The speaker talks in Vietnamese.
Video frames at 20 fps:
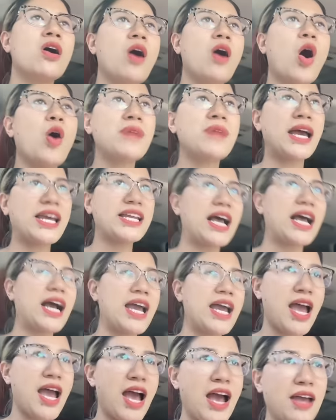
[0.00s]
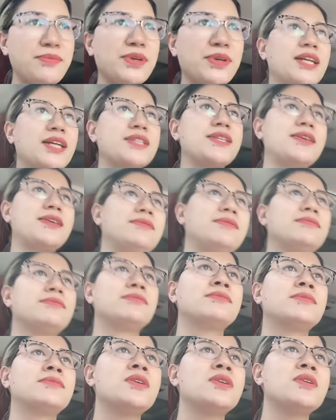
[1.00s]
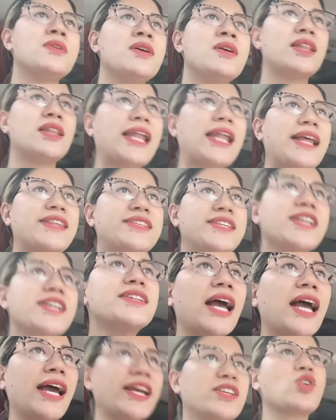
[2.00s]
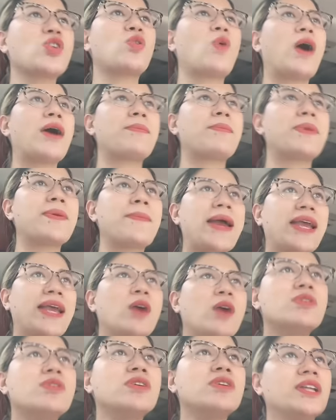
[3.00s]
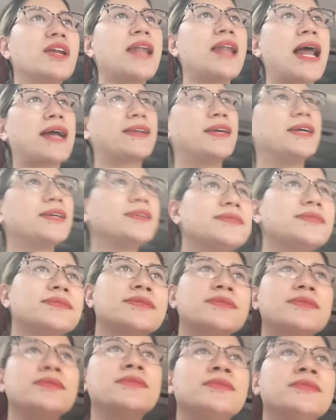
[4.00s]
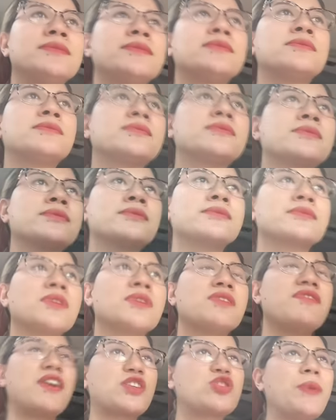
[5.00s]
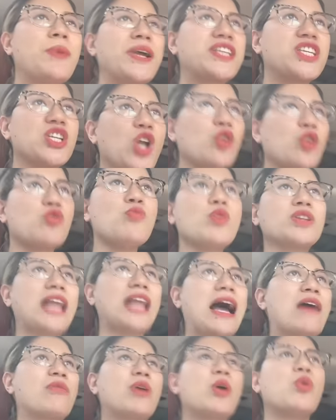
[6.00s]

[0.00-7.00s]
Hôm nay là ngày hai mươi tháng chín. Là đã chín ngày trôi qua mà mày không gửi đơn hàng đấy. Và chúng mày chỉ nói đúng một tao